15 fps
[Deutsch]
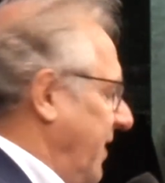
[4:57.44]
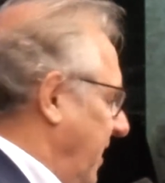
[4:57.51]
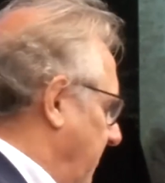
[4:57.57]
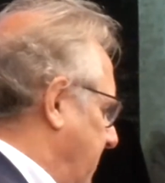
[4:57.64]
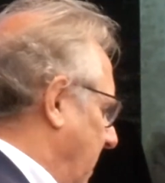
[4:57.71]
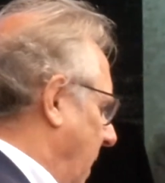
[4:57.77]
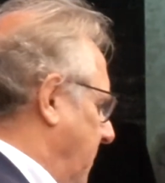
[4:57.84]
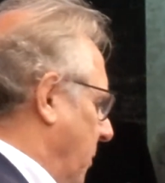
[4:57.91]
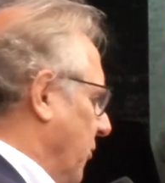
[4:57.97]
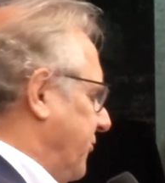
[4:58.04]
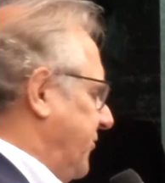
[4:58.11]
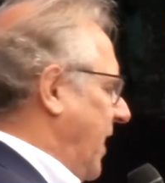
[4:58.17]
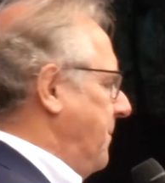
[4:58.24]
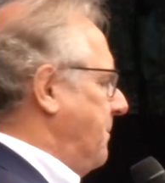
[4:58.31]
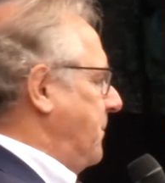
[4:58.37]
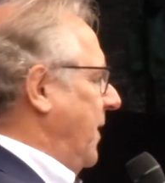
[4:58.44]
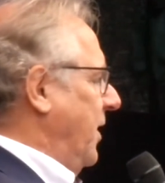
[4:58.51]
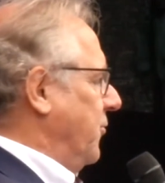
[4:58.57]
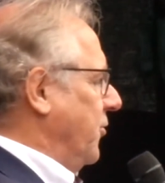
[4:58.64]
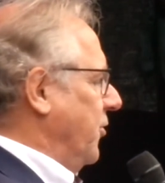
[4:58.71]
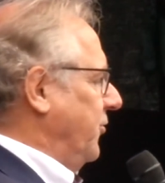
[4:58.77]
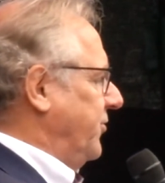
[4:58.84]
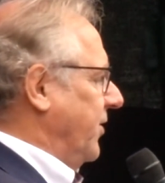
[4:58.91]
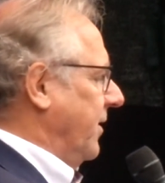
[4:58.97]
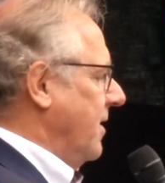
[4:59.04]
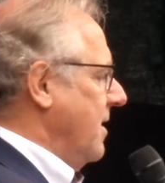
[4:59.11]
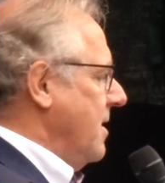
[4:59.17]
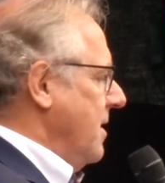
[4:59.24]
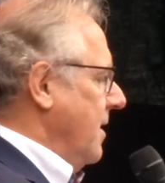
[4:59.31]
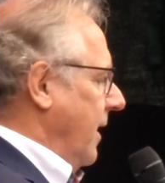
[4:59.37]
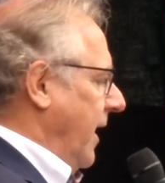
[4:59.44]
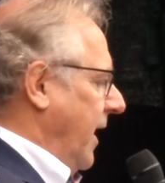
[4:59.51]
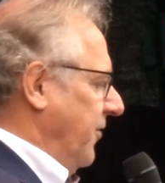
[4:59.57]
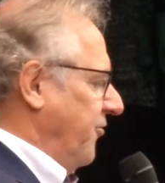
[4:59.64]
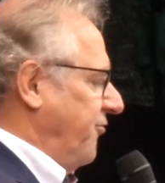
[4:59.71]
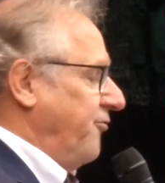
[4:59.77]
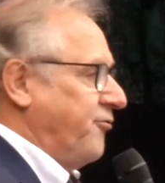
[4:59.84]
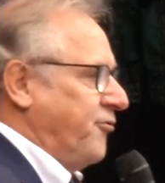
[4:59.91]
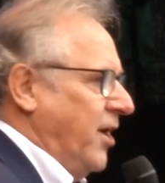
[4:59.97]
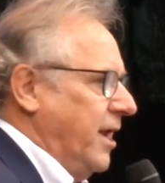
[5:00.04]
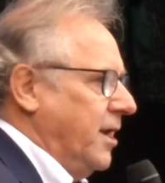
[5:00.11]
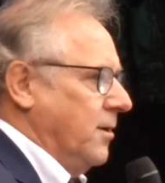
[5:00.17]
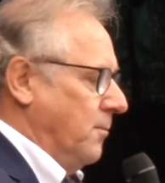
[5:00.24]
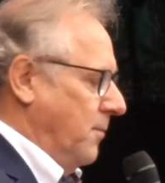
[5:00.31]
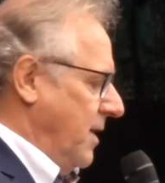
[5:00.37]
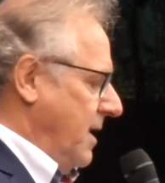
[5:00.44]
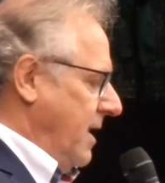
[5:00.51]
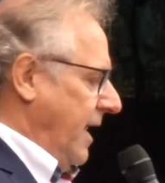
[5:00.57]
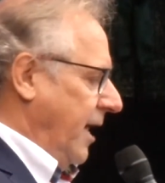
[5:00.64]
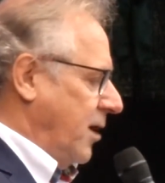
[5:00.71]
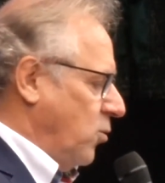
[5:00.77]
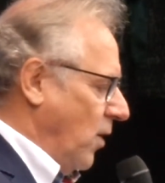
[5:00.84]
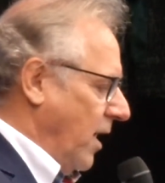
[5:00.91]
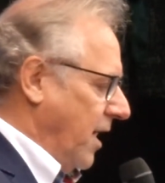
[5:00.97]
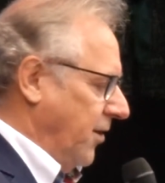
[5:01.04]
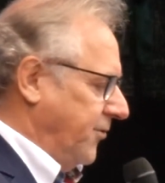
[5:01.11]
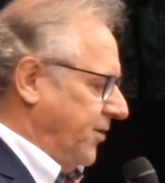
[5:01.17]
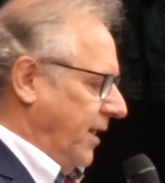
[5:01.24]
von einer Gemeinschaft von Völkern in Freiheit, Gleichheit,